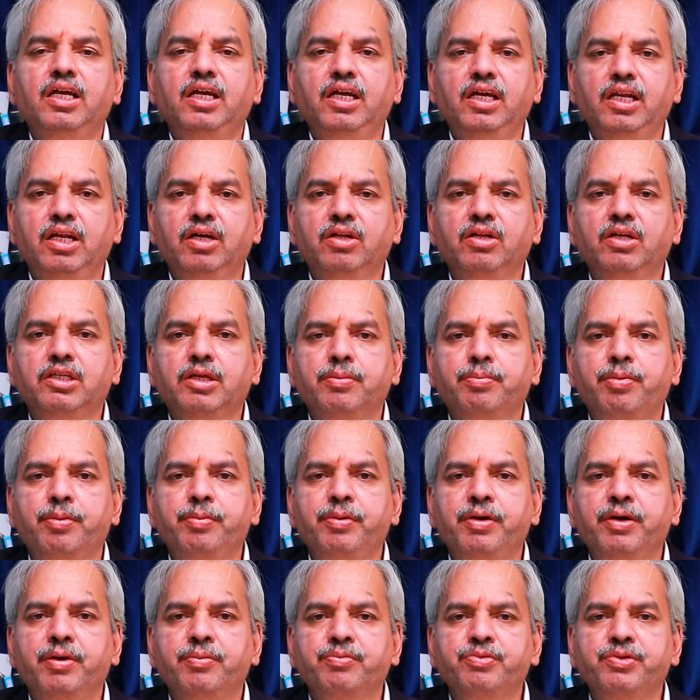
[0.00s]
ఈరోజు నేను
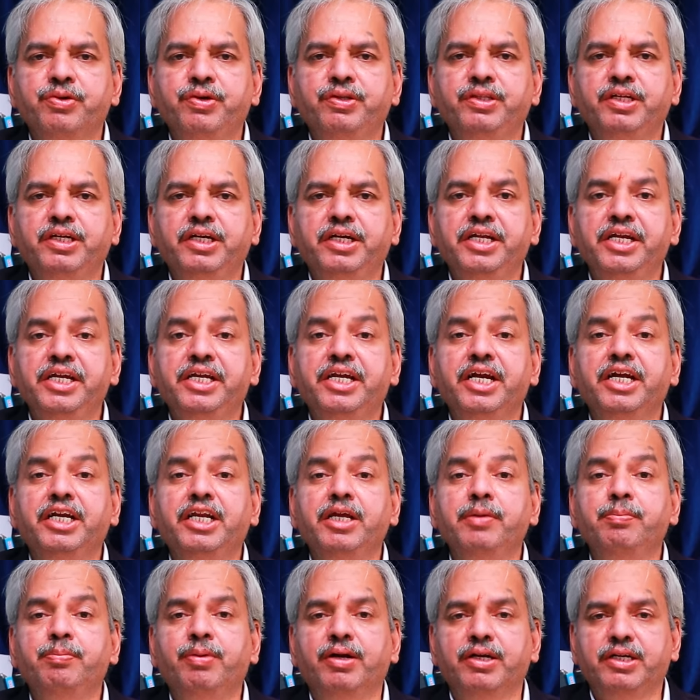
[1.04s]
చెప్పబోయే అంశం ఏంటంటే
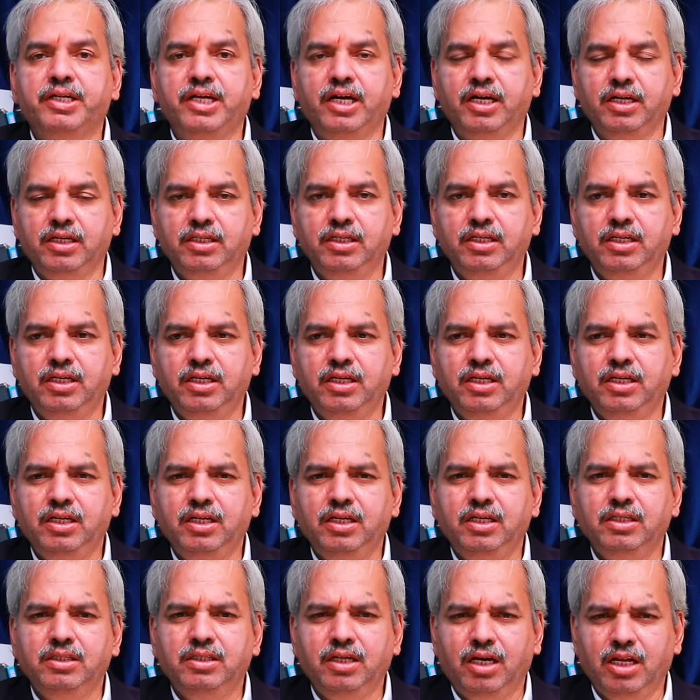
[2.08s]
డీకేటీ పట్ట
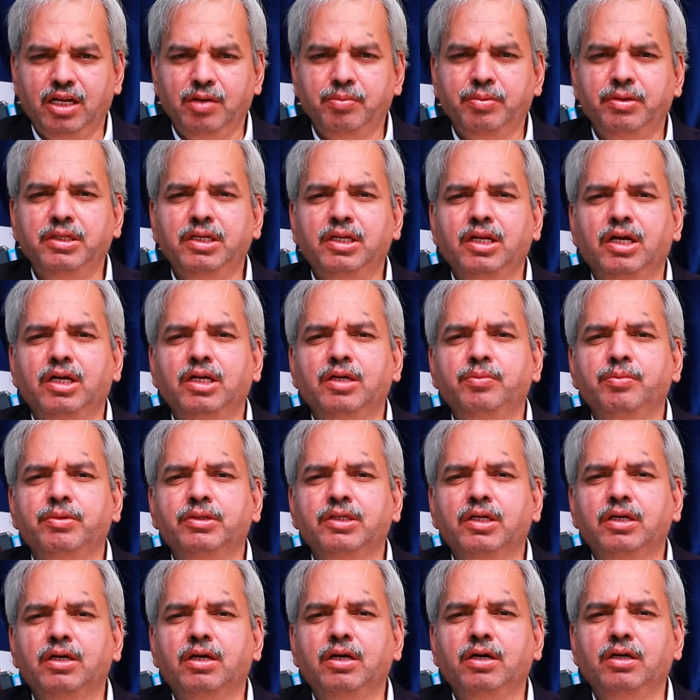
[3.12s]
చాలామంది నాకు ఈ
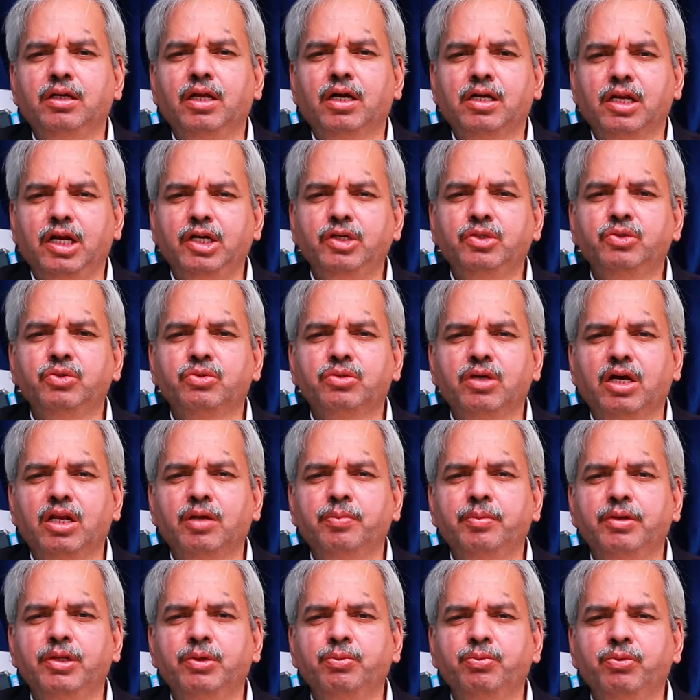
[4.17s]
మధ్య నా క్లయింట్స్
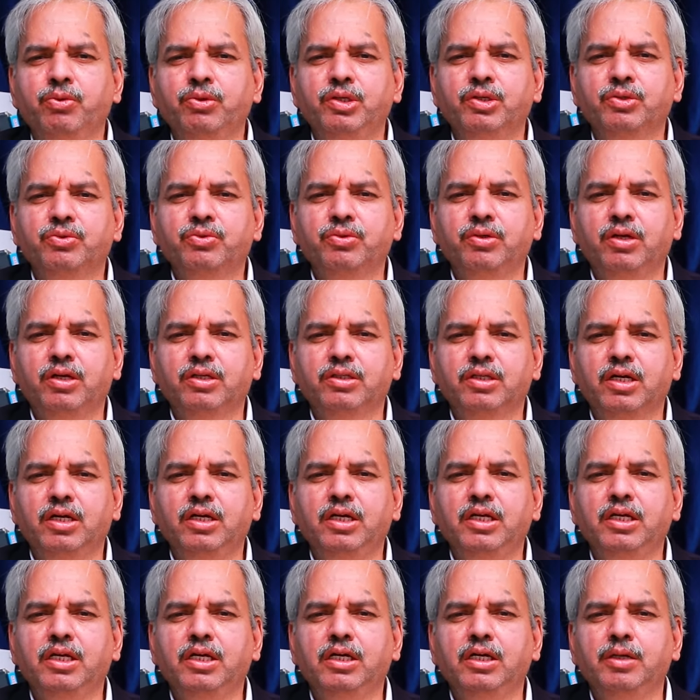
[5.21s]
చాలామంది ఫోన్ చేస్తున్నారు సార్
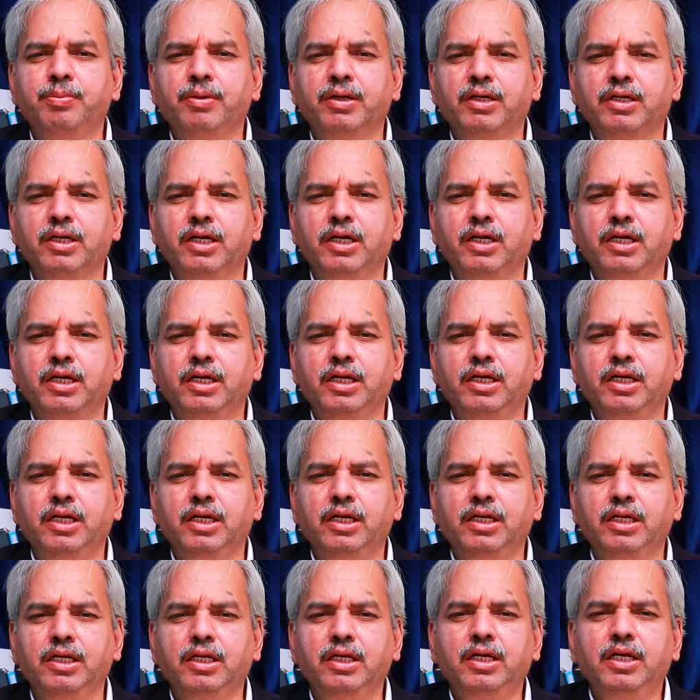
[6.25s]
డీకేటీ పట్ట అంటే
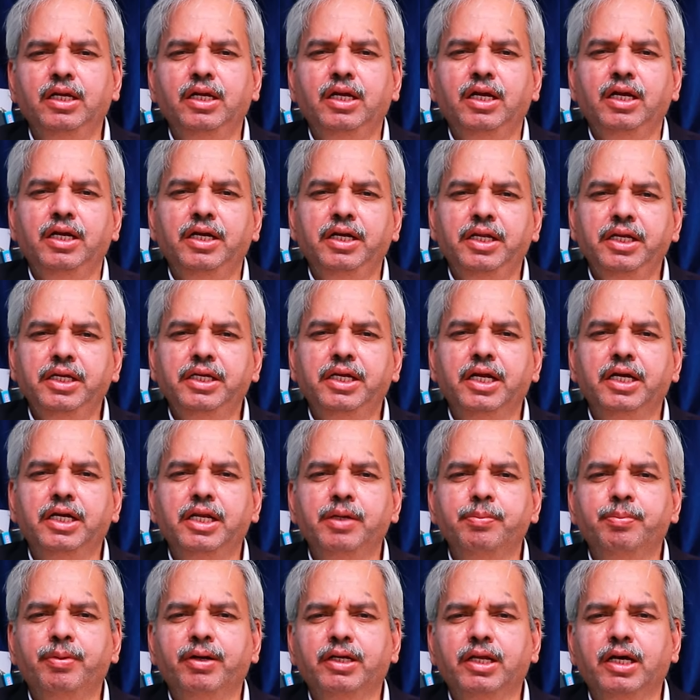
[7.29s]
ఏంటండి
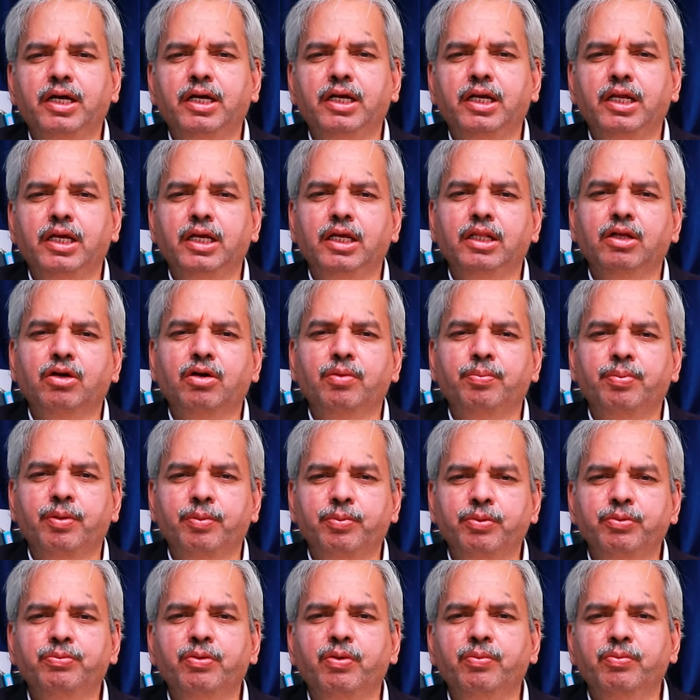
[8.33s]
డీకేటీ పట్ట అంటే అదొక
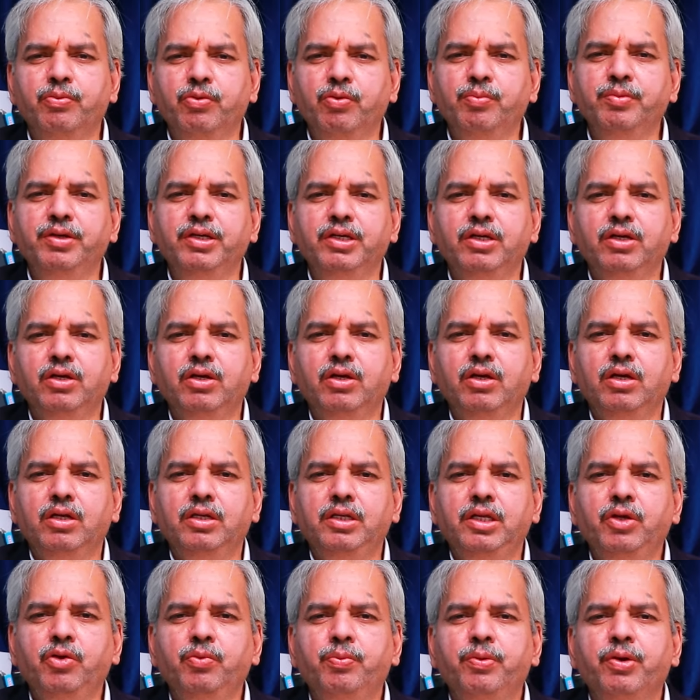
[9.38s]
ప్రభుత్వ భూమి
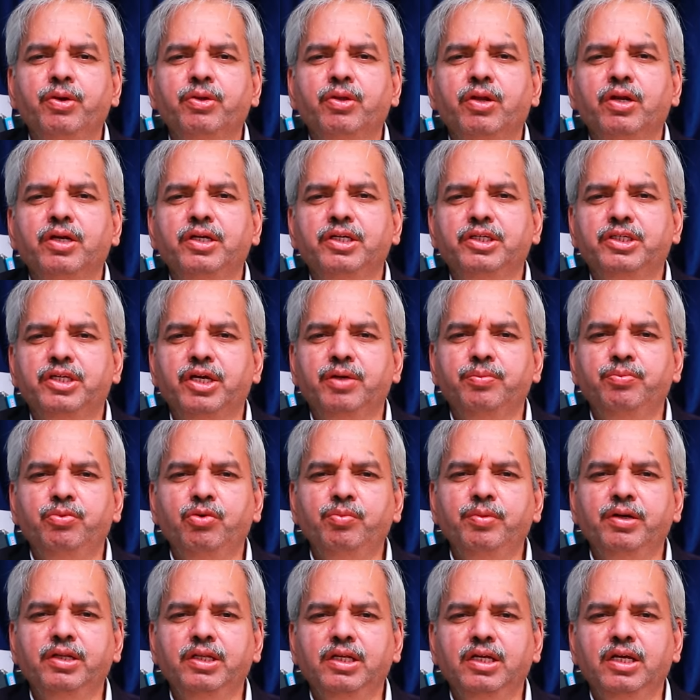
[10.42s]
నిరుపేదలకు ఇచ్చే
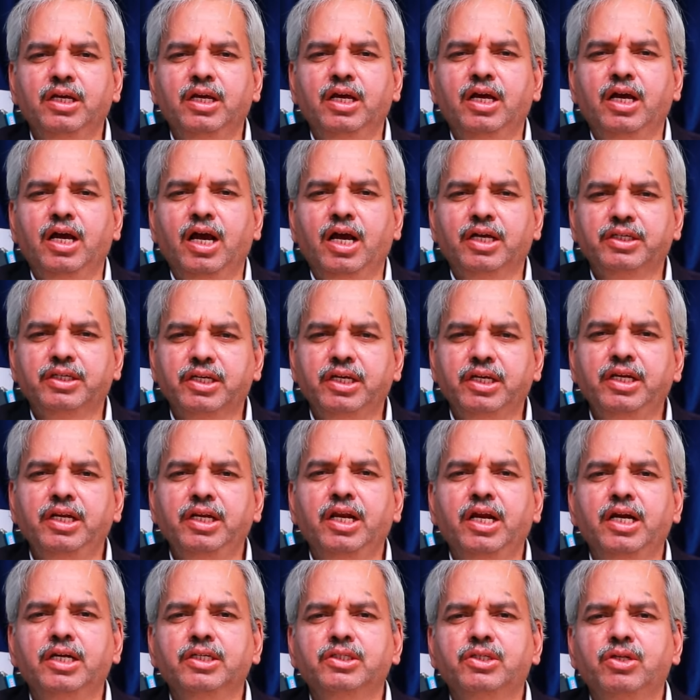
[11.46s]
భూమి అది అసైన్
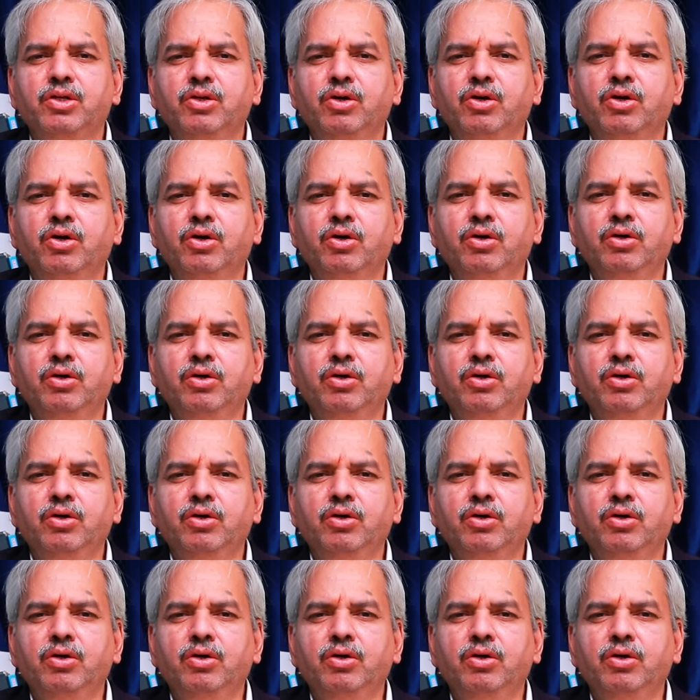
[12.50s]
ల్యాండ్స్లో